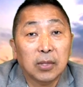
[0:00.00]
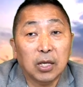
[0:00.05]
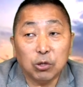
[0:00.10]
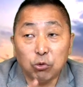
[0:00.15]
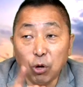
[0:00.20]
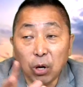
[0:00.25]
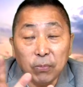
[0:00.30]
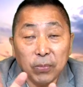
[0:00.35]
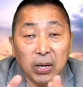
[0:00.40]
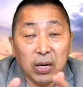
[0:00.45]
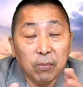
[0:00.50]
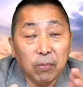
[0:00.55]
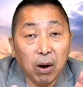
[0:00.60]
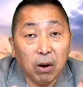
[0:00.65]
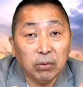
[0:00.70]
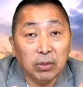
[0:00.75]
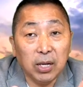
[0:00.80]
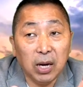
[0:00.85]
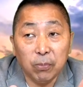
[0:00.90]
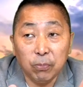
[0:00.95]
的双边的
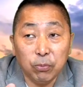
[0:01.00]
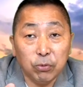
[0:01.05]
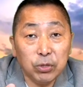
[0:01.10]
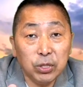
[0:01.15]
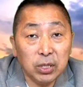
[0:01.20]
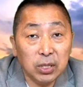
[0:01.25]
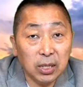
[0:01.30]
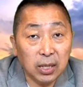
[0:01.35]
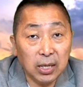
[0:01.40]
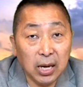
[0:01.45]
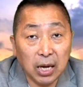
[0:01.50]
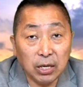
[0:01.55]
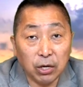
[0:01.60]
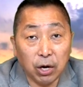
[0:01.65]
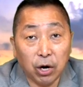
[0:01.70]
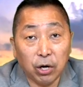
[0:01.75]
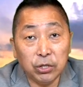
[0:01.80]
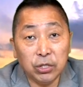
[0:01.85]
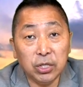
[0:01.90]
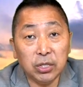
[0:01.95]
贸易量不是这个样，
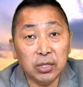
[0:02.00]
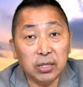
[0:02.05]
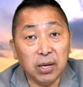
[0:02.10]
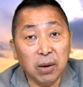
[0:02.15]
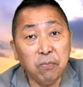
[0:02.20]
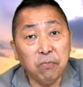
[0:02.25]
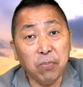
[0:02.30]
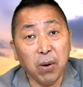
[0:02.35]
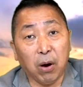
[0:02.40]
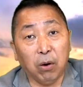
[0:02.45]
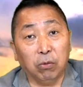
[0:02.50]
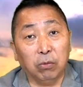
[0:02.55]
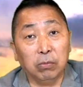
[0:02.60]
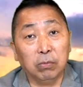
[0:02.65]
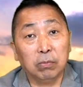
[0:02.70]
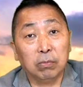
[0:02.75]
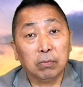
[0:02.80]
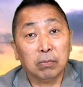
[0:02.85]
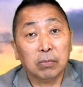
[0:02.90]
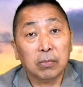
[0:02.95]
而是 symbol，
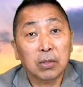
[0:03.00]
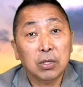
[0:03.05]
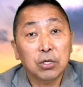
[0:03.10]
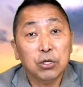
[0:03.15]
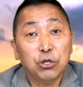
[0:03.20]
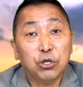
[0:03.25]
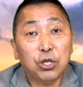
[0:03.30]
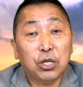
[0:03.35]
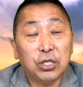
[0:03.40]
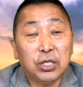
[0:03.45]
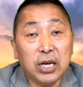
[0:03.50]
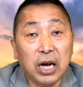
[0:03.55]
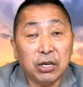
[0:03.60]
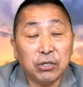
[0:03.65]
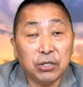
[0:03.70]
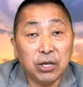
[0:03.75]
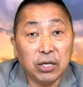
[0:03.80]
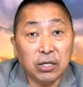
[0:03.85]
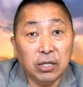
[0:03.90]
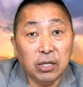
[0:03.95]
是个
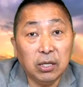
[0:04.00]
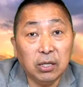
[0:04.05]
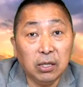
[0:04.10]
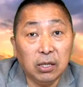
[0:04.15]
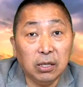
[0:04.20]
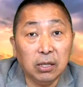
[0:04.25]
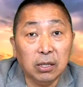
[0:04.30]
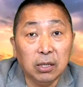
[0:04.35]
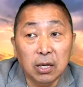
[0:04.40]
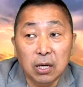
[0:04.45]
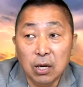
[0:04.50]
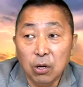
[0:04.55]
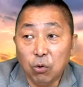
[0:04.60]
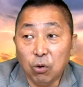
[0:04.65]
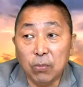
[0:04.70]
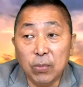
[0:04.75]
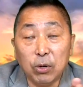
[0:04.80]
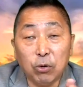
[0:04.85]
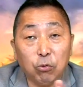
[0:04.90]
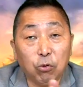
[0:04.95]
象征意义。
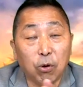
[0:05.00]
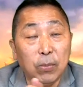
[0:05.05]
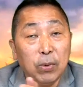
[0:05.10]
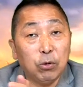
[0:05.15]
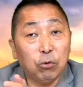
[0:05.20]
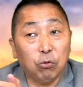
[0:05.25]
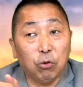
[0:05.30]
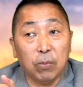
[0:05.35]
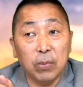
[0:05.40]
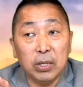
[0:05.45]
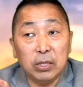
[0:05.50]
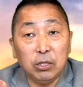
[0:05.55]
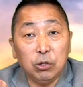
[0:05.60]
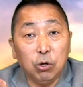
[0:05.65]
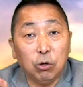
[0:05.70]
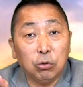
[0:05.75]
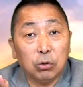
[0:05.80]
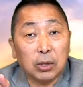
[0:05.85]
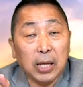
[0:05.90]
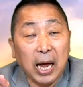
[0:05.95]
我们我们我们
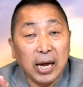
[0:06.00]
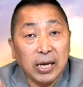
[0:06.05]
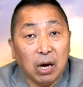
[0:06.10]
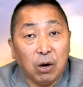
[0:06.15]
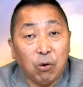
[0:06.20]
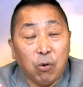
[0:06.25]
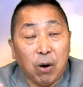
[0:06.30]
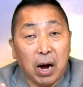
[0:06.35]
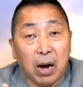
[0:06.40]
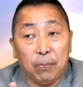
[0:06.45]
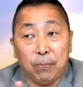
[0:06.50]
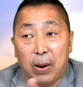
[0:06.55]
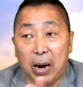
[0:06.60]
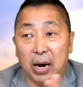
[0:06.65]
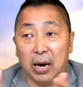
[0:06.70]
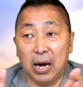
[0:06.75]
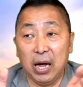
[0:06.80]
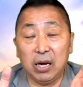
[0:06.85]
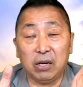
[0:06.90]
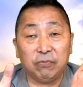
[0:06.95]
用太阳花
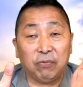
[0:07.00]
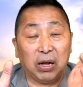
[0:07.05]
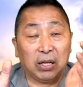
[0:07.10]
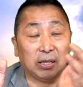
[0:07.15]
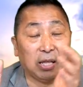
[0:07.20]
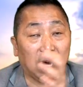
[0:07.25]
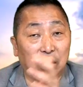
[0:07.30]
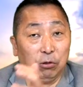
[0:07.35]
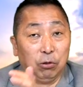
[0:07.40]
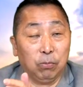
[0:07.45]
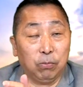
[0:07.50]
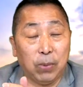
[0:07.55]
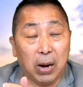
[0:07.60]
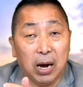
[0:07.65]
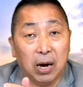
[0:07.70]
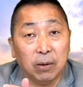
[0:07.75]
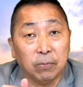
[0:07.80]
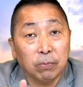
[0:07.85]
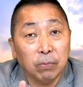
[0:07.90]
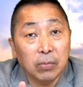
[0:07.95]
把 AK 法挡，
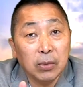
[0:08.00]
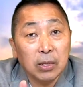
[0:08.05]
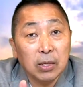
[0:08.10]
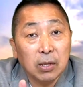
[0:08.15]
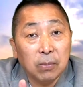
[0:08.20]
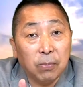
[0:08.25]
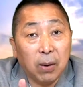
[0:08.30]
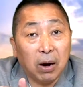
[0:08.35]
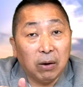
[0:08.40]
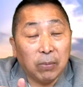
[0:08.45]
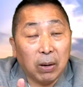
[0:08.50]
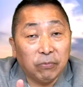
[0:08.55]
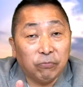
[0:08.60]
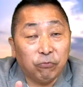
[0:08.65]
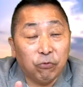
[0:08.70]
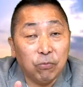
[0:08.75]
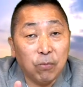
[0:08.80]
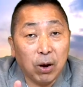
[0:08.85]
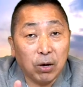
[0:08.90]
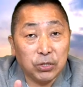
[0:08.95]
把，把把
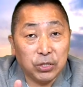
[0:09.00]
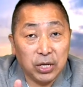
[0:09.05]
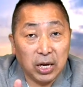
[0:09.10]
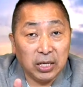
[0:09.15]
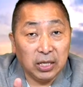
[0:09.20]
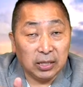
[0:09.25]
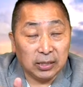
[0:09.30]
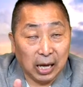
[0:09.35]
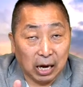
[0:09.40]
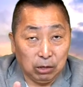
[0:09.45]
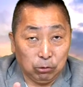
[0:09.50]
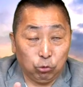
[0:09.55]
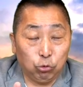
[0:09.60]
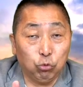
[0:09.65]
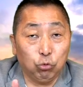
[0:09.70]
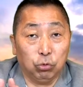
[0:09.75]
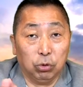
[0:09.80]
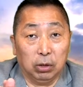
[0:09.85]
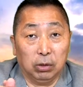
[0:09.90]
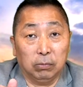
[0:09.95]
服贸协议挡
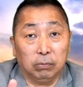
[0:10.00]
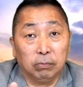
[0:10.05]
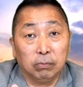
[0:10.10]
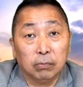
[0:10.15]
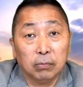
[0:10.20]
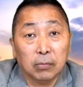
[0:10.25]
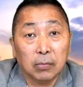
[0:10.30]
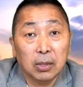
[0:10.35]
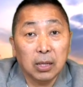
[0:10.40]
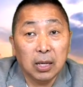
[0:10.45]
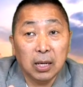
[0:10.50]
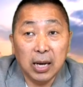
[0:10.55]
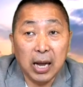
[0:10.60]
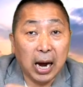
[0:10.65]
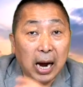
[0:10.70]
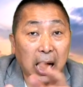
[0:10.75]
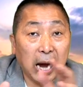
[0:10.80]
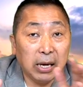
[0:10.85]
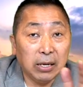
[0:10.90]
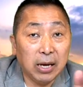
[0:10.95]
住了。
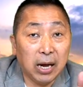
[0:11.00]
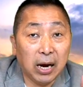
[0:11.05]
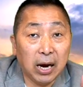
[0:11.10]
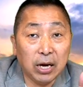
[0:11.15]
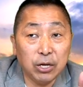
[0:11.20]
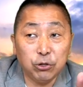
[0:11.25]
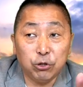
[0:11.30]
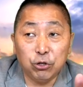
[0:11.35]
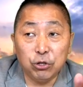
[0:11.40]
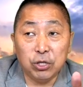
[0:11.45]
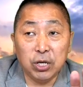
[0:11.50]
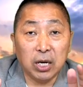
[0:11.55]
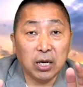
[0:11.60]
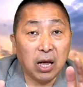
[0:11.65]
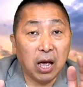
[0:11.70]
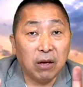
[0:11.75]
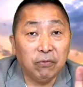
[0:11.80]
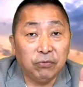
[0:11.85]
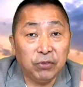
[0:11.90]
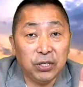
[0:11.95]
两岸两岸之间
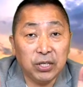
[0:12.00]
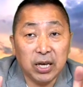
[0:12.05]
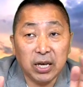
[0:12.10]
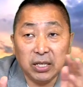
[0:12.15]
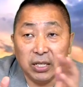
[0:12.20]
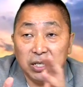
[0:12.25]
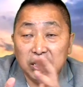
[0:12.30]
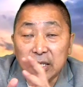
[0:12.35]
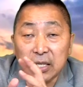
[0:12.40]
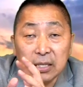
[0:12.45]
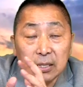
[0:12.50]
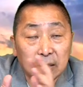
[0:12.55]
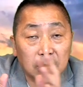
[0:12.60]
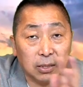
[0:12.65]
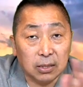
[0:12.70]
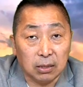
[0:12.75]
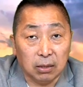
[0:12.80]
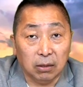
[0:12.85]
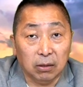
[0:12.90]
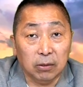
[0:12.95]
的 FTA 已经
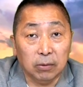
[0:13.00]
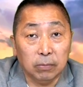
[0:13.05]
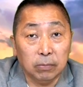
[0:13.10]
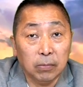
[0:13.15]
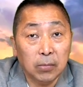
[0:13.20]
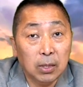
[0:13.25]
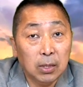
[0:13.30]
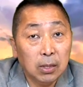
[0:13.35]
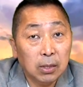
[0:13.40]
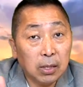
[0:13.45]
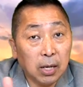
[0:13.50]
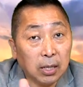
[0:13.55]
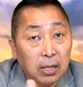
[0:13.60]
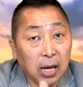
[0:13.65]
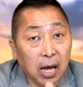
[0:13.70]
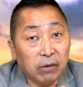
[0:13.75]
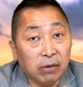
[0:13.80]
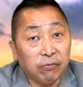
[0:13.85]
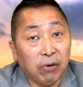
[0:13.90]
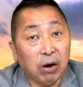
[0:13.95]
死了，那你
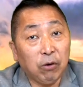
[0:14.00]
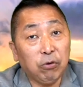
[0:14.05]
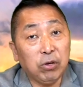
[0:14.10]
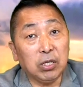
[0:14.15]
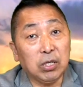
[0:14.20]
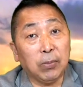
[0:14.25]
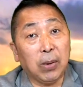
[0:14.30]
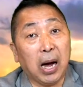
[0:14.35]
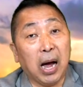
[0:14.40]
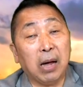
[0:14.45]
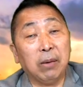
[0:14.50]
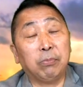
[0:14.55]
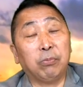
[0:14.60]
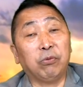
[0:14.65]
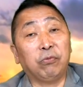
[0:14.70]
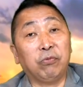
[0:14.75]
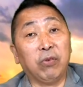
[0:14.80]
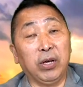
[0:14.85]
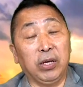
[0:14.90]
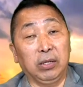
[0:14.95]
AK 法为什么还
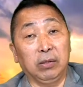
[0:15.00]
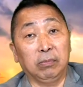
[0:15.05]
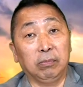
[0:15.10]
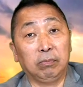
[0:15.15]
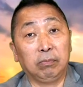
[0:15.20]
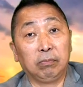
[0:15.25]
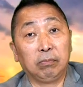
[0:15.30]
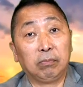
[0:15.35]
不废？